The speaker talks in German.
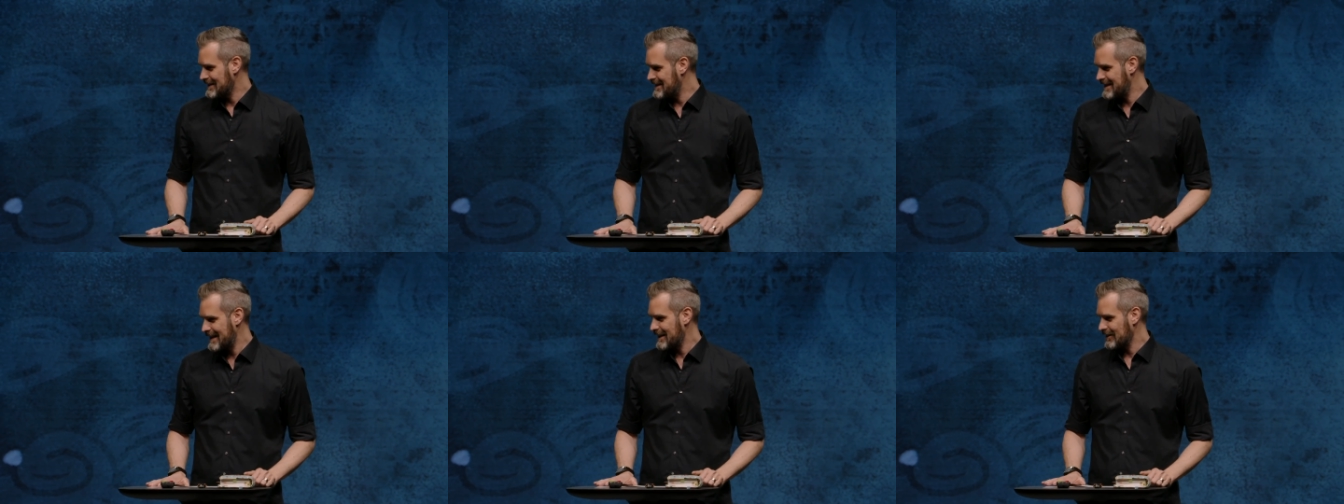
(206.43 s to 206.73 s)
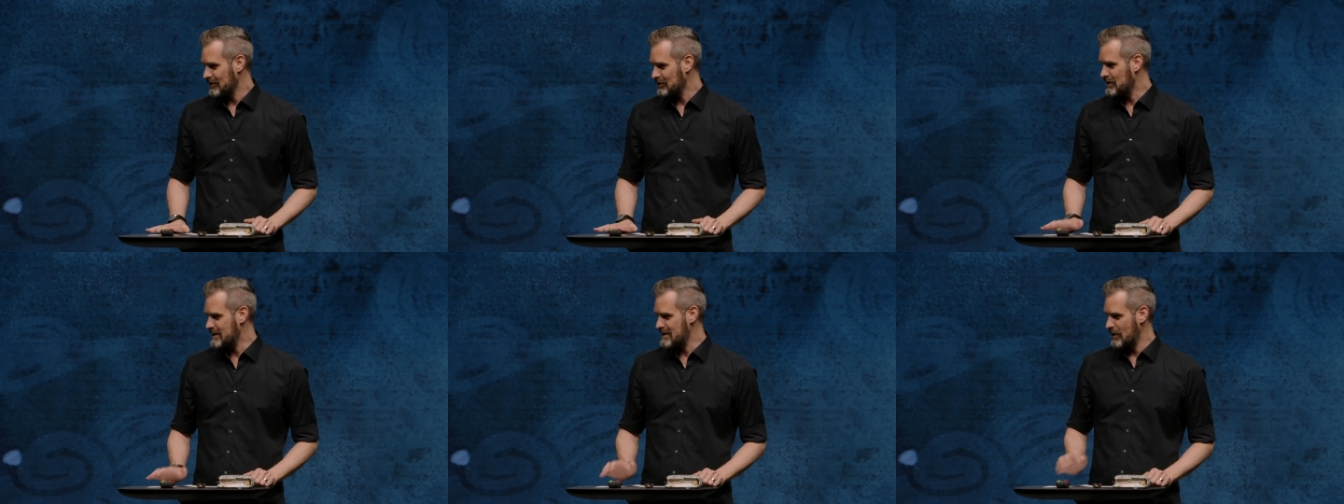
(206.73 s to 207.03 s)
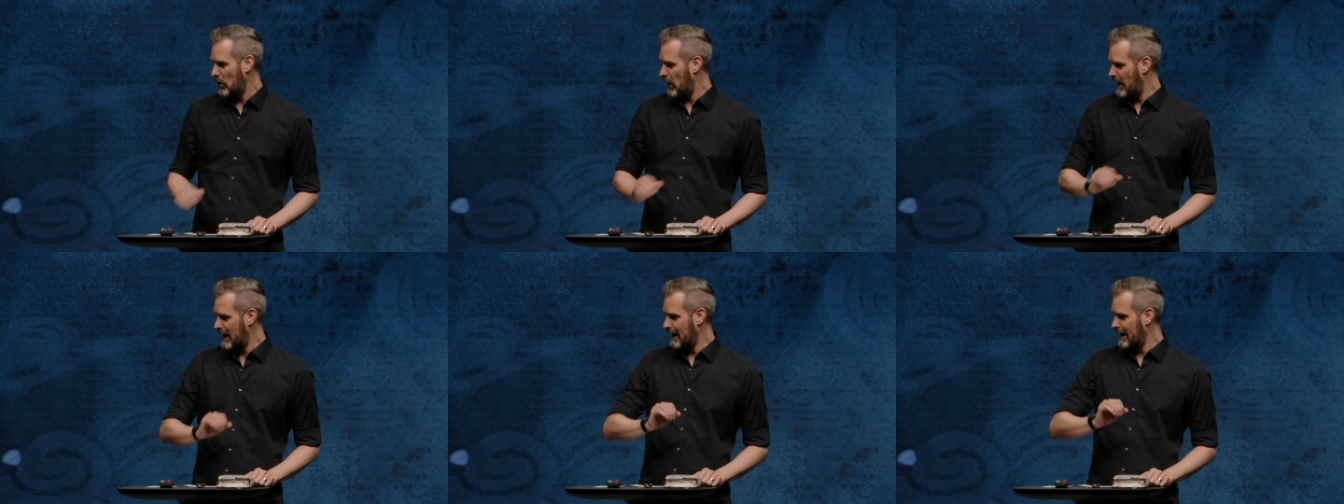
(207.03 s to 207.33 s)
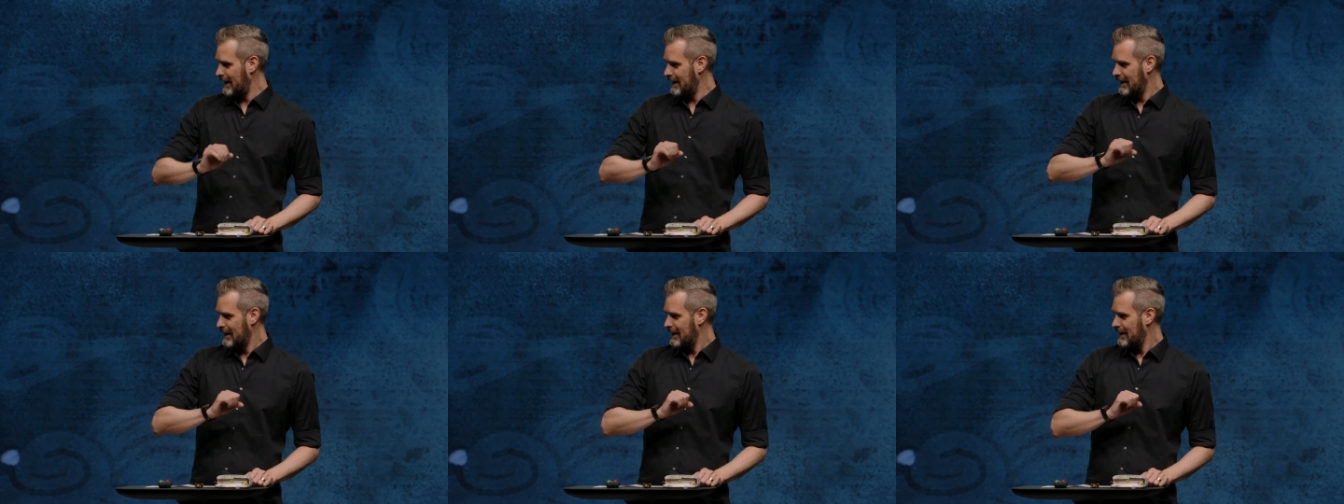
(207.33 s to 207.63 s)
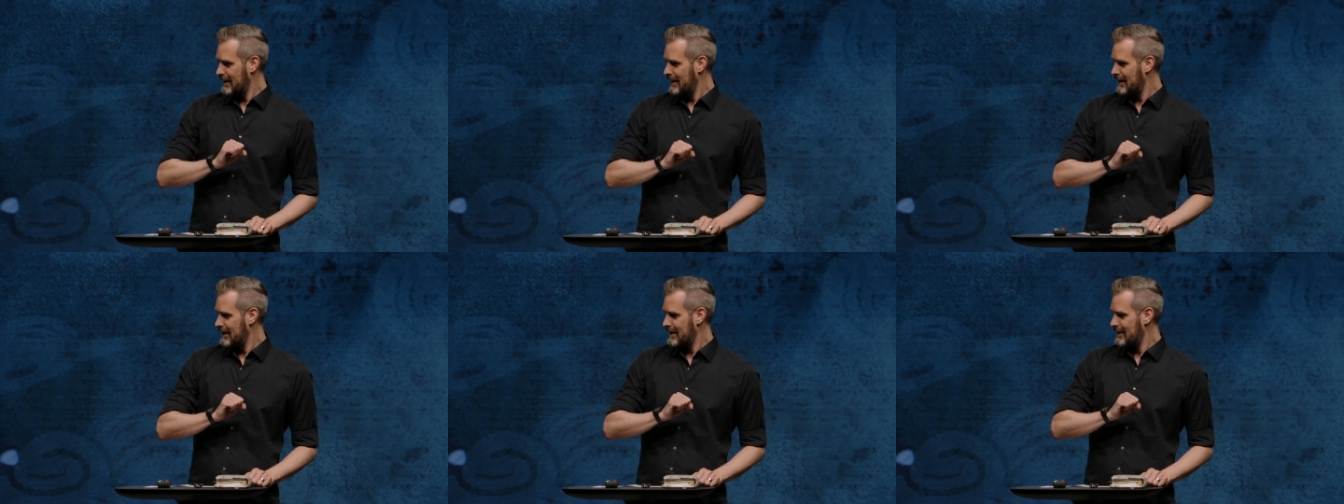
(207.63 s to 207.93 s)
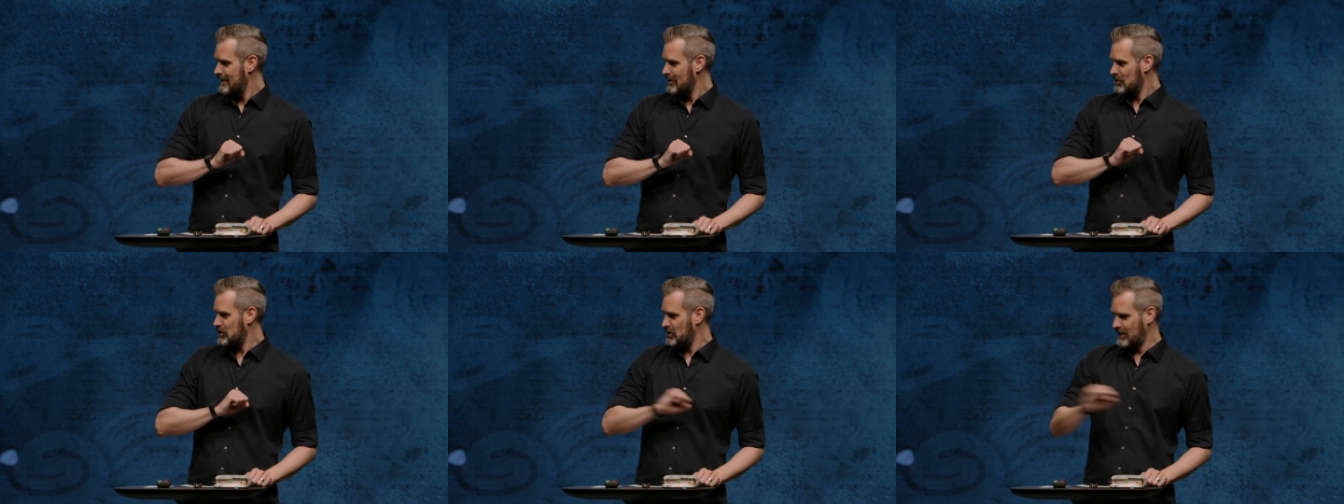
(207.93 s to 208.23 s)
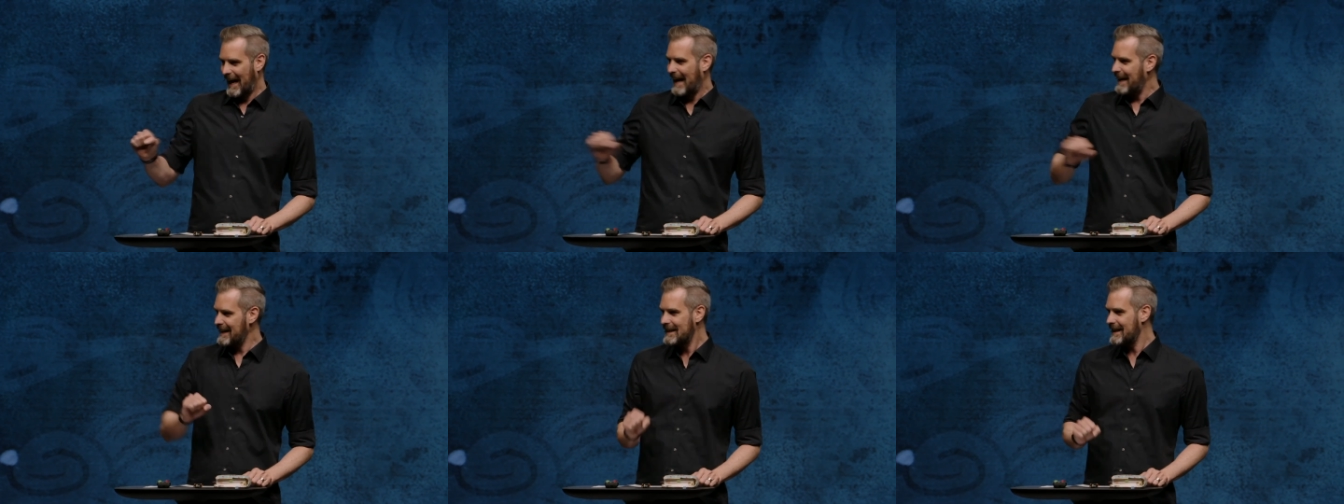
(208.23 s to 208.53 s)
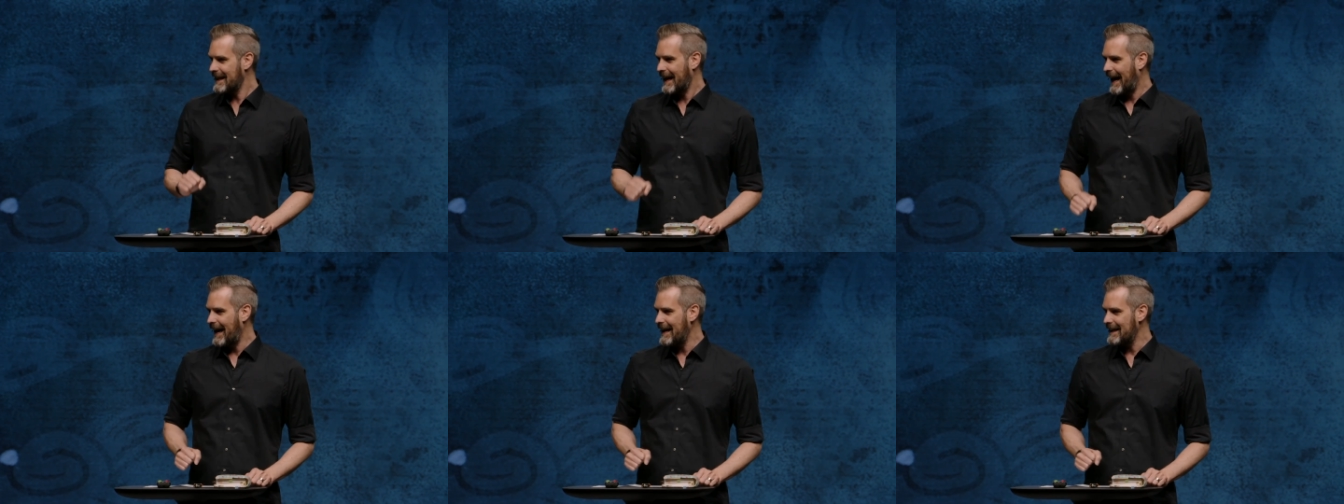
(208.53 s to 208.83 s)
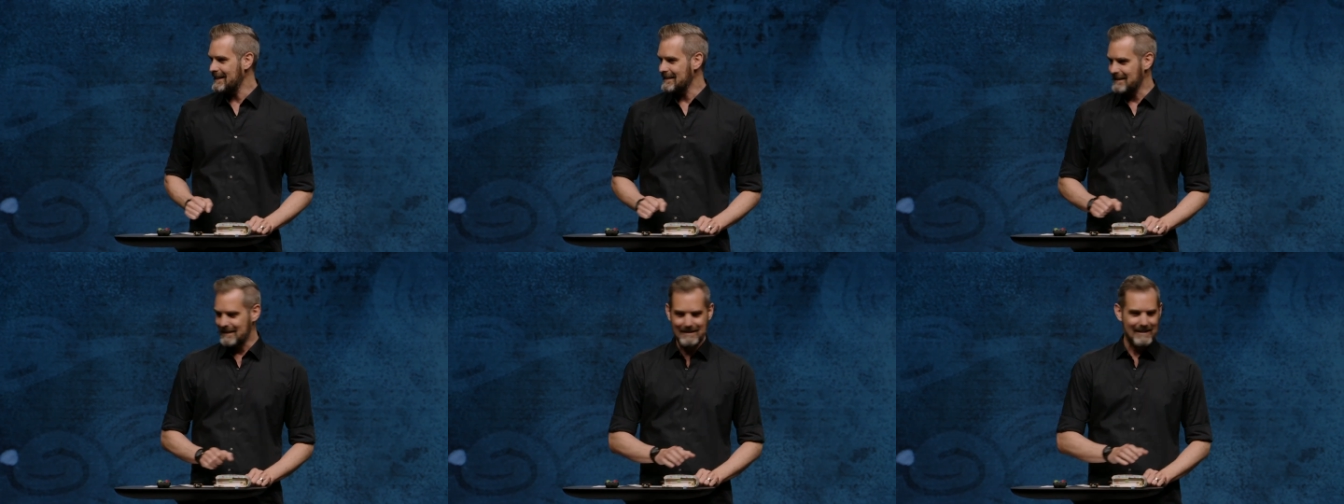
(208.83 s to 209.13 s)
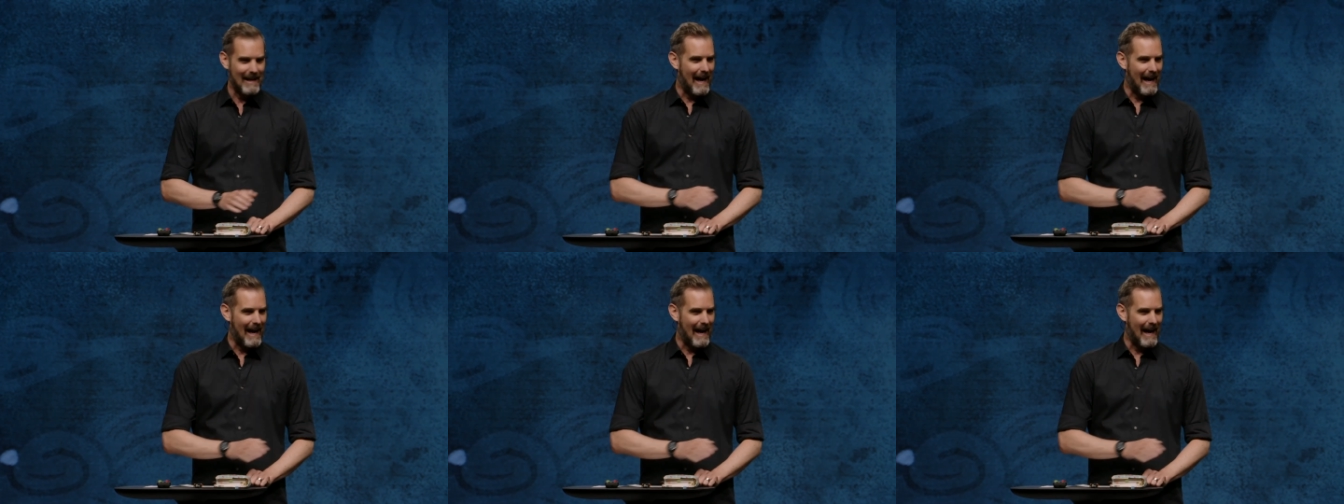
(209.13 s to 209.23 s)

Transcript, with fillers: Zuerst so eine äh, steile Reise,